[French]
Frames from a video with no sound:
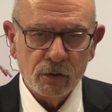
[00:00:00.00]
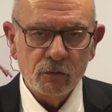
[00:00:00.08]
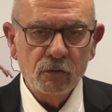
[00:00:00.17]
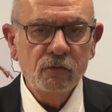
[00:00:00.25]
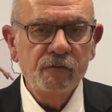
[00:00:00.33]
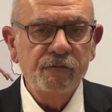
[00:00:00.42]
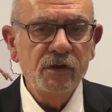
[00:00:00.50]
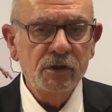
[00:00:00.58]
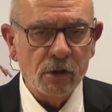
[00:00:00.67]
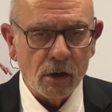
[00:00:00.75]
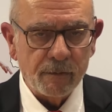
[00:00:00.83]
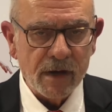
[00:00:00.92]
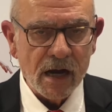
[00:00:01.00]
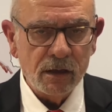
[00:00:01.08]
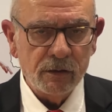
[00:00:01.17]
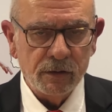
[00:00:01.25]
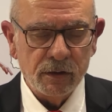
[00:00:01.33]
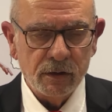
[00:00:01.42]
une vie normale,
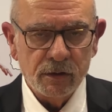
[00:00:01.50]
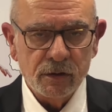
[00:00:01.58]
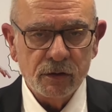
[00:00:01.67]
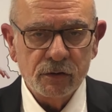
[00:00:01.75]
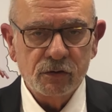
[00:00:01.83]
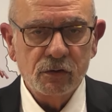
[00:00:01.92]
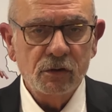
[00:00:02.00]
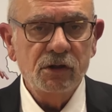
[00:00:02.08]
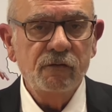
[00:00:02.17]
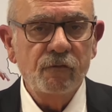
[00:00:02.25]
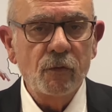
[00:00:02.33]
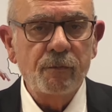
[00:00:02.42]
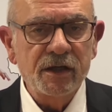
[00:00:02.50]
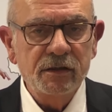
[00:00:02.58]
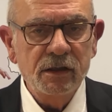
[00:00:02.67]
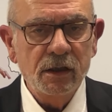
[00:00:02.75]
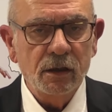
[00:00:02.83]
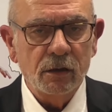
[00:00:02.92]
ce qui ne veut pas
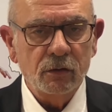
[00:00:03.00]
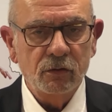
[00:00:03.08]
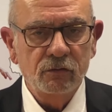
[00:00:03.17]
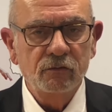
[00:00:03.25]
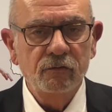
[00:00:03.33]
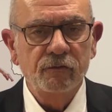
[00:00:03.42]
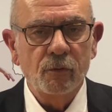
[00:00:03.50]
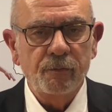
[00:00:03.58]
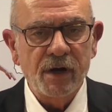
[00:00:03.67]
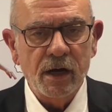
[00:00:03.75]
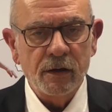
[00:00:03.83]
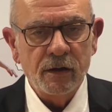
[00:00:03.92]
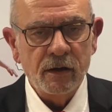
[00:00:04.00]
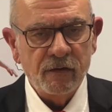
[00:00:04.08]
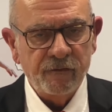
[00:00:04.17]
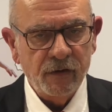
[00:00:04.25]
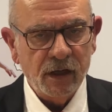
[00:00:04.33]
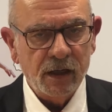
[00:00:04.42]
dire que nous ne devons pas
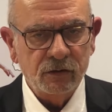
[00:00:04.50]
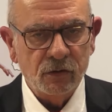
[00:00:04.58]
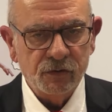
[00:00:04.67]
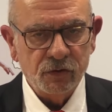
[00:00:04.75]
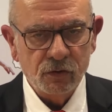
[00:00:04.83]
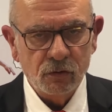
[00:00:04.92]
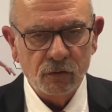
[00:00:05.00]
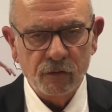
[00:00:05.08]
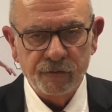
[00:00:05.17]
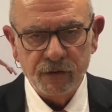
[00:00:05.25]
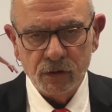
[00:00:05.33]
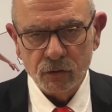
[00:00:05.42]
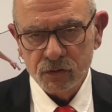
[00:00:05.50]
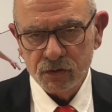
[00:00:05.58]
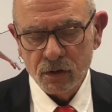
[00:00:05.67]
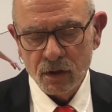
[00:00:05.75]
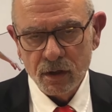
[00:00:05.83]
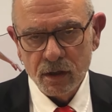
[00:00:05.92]
faire attention au
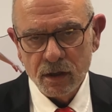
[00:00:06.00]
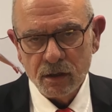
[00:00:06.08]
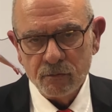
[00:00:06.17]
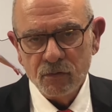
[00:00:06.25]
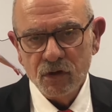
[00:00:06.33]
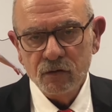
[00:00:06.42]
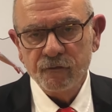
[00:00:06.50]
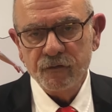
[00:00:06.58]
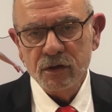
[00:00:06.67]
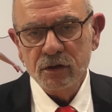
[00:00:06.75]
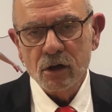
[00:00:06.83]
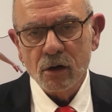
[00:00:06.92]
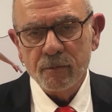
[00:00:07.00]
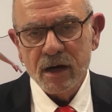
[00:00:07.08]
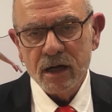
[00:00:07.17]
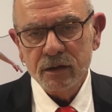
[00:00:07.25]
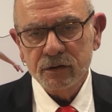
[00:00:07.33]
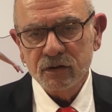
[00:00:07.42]
virus, mais une vie
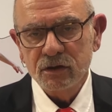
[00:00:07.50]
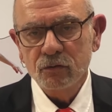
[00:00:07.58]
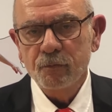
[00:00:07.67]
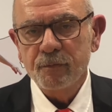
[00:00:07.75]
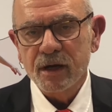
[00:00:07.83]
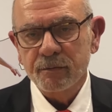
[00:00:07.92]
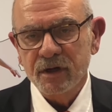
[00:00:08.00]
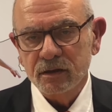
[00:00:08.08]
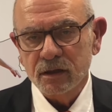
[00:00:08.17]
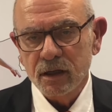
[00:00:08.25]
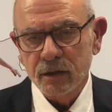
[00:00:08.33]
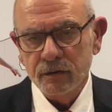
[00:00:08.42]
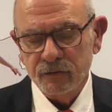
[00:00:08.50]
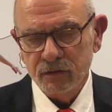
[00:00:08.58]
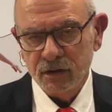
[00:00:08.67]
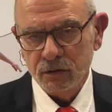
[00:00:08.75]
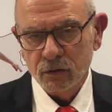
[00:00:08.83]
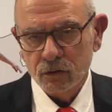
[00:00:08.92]
normale qui nous permettra
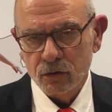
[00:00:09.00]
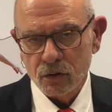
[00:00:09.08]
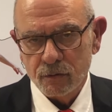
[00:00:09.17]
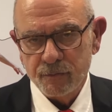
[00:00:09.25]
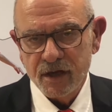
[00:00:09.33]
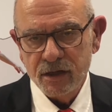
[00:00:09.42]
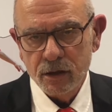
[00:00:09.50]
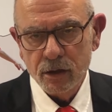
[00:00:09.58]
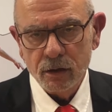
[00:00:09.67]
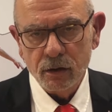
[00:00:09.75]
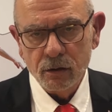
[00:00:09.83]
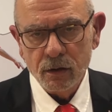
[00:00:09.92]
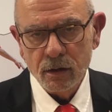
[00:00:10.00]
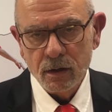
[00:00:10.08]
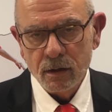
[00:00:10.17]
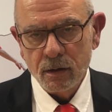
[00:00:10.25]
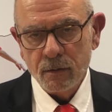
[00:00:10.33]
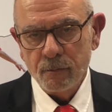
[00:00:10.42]
d'être encore meilleurs
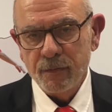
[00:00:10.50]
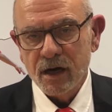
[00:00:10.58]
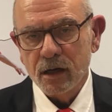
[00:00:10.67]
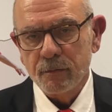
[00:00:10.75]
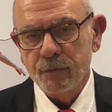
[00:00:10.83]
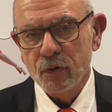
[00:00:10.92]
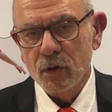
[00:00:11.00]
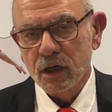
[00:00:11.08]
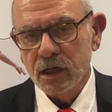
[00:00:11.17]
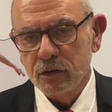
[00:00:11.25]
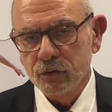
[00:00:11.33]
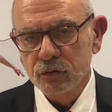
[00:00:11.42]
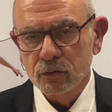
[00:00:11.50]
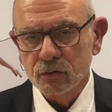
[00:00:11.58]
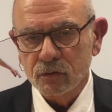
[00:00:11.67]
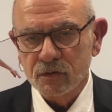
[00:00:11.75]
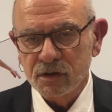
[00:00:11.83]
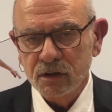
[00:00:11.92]
par rapport à la lutte
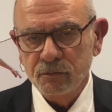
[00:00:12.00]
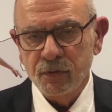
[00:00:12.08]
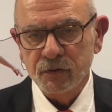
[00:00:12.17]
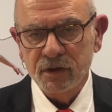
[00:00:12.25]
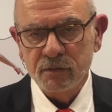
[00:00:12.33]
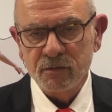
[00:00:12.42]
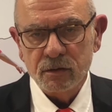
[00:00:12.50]
contre cette pandémie.